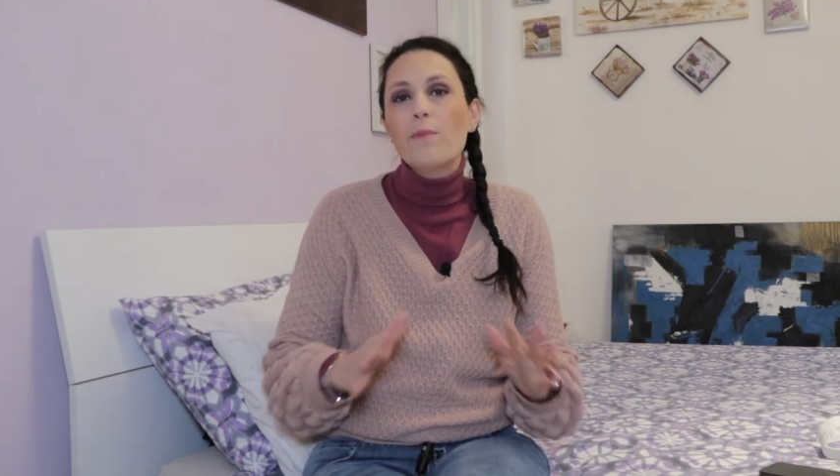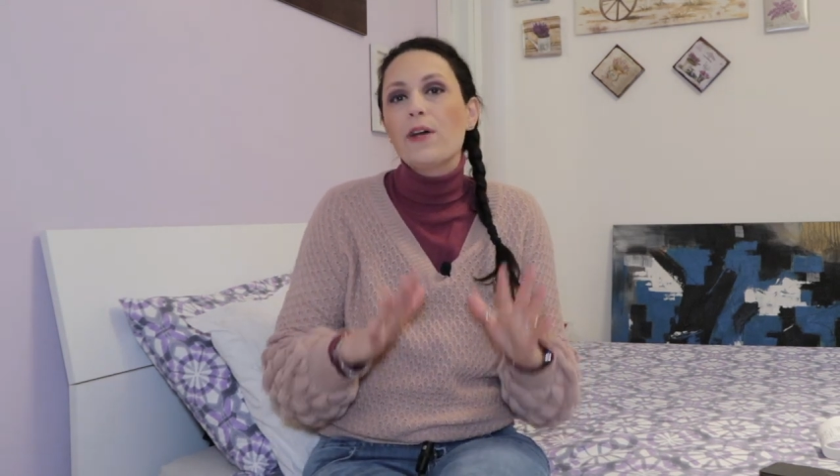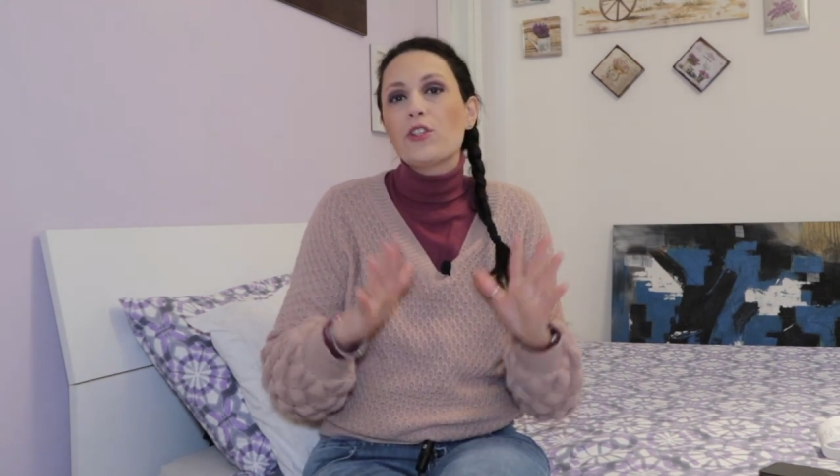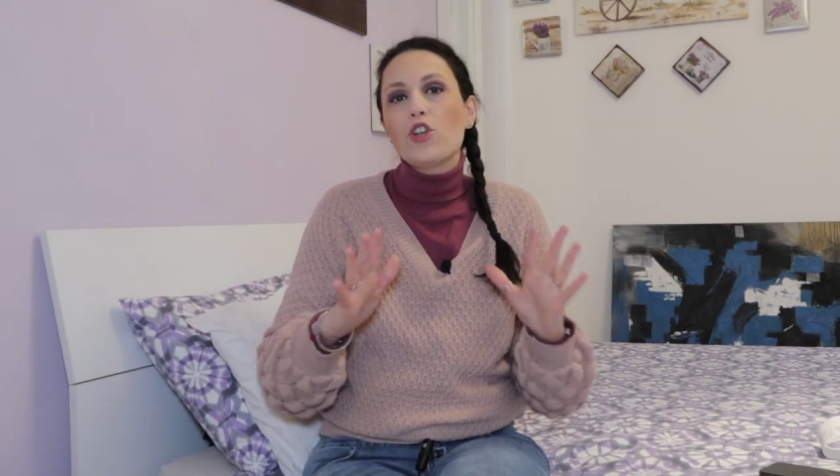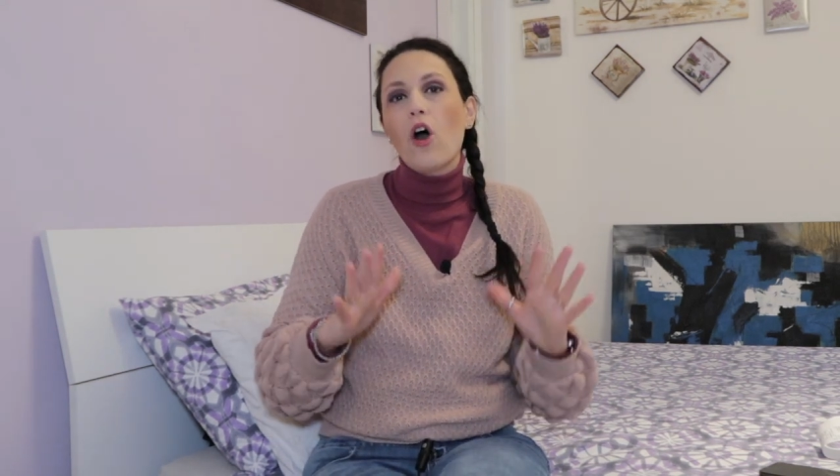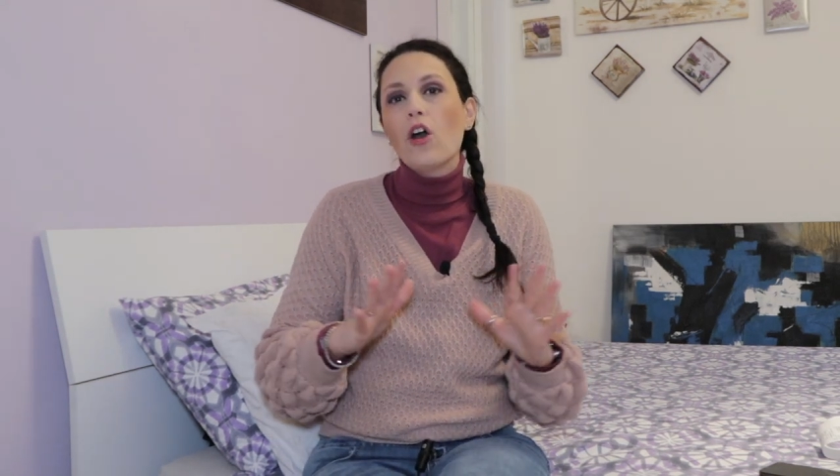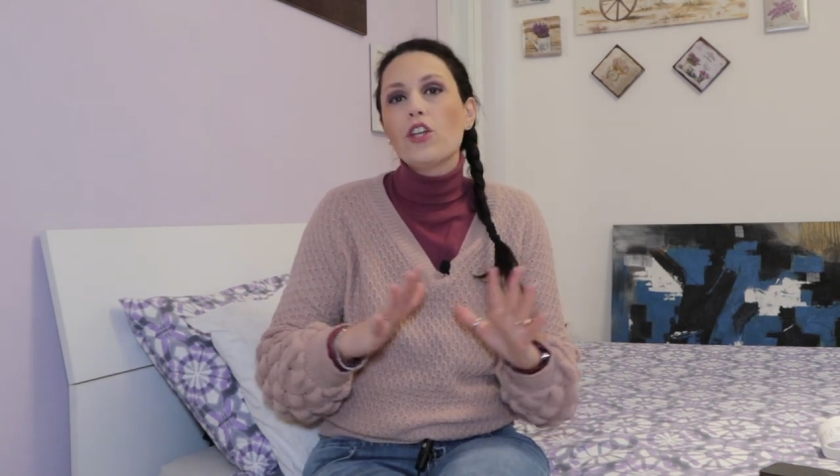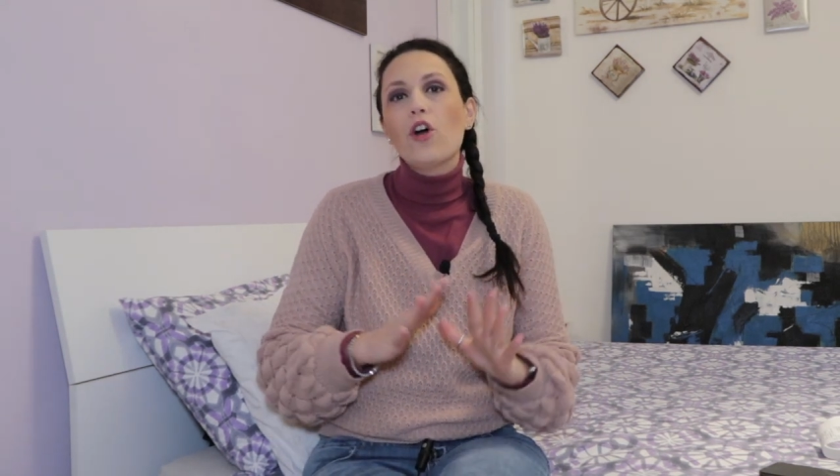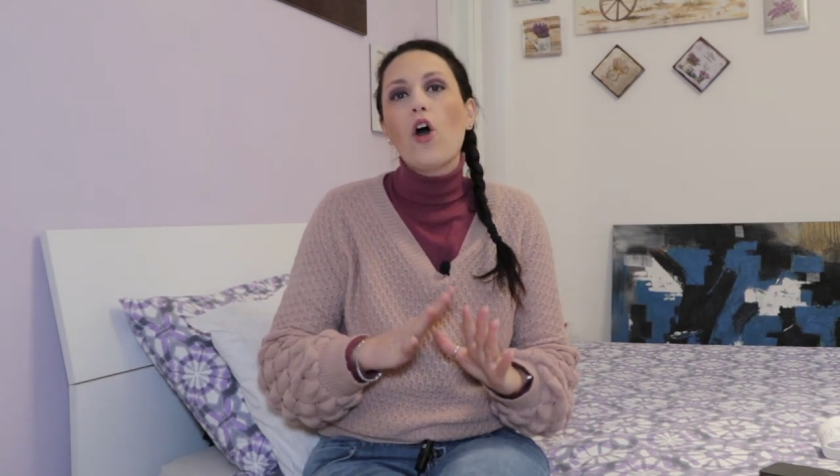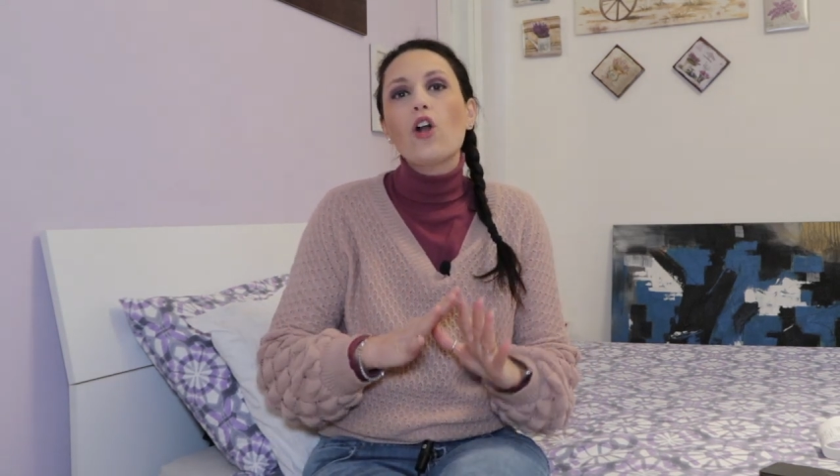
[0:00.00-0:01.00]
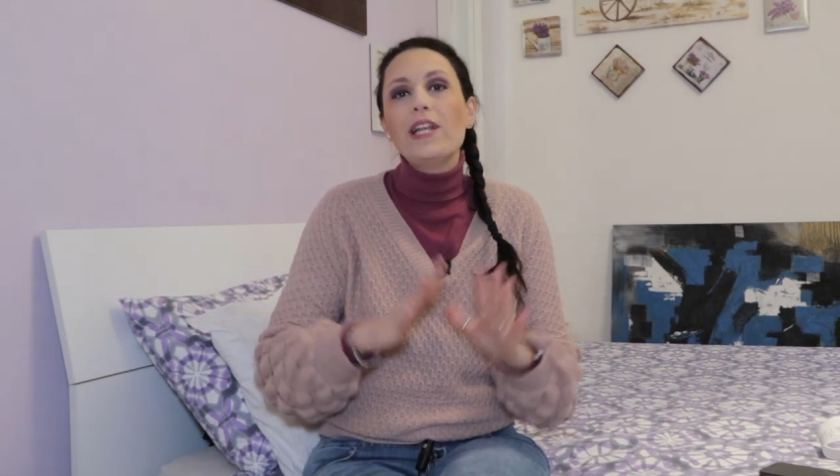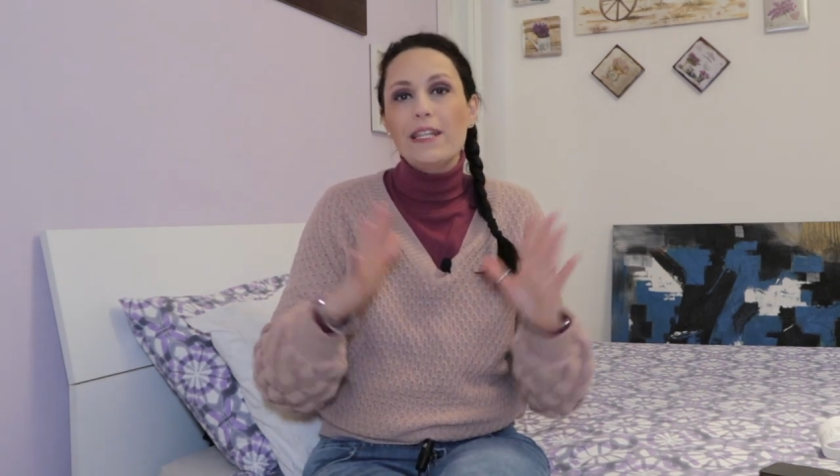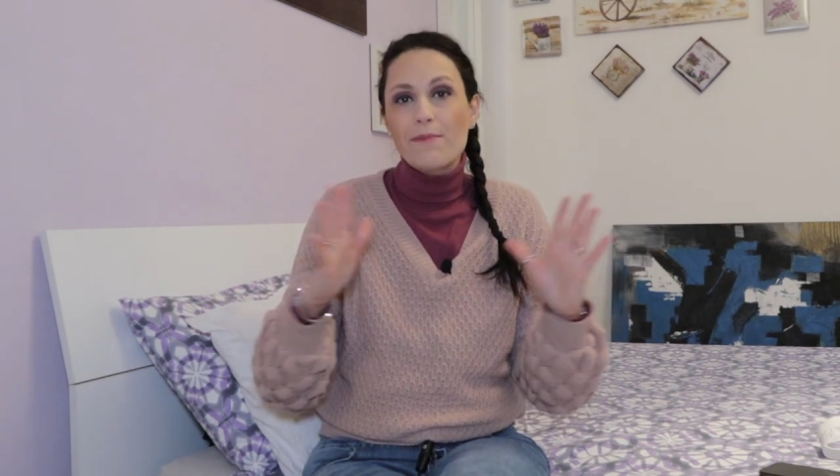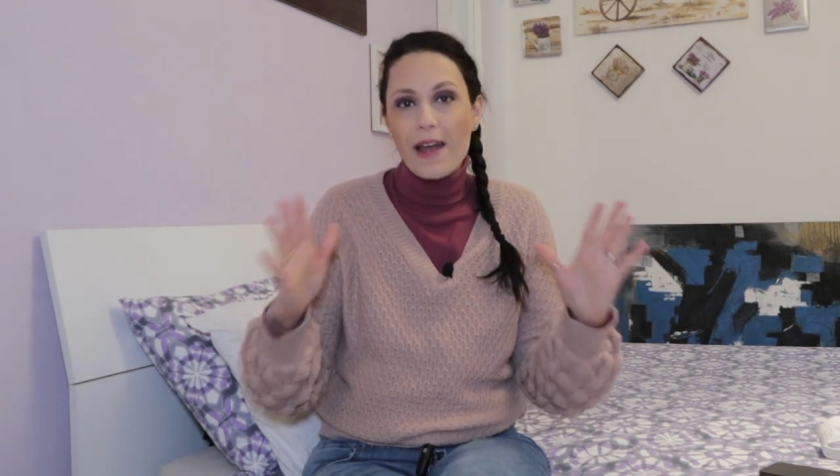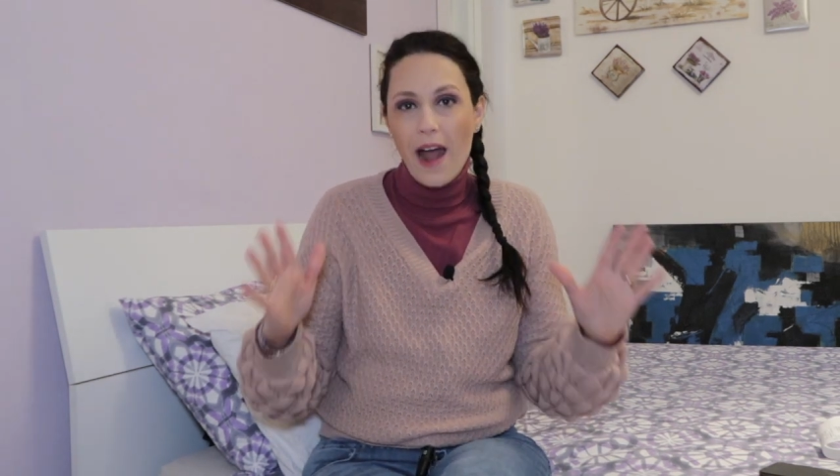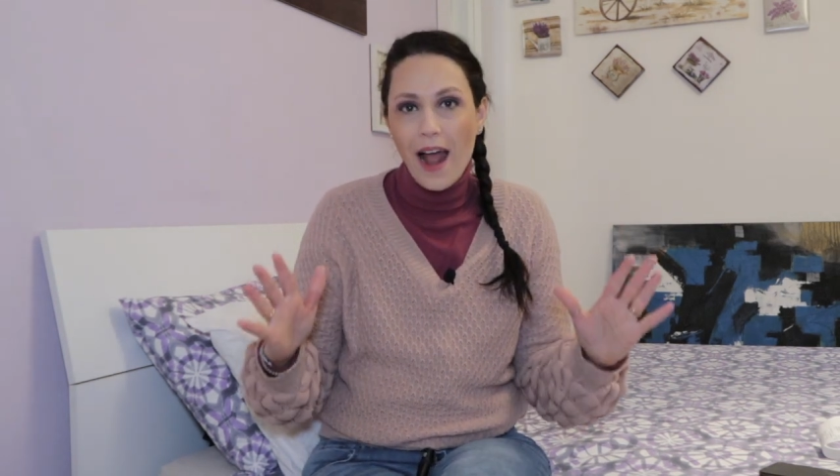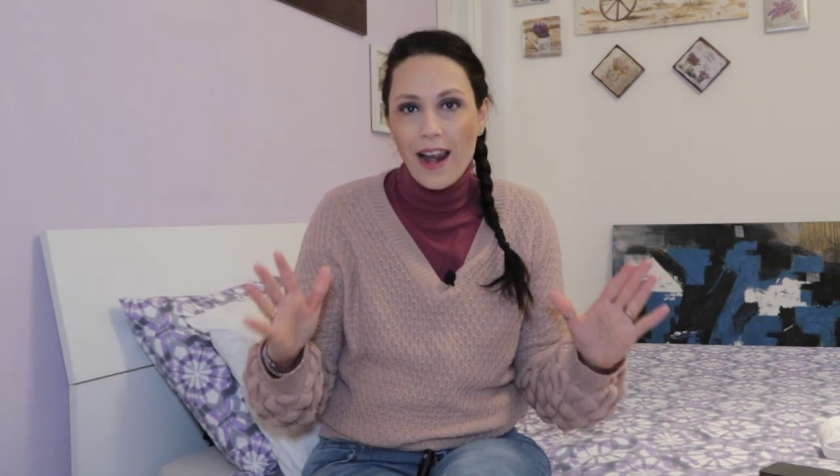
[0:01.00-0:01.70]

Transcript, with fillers: perciò io ho libera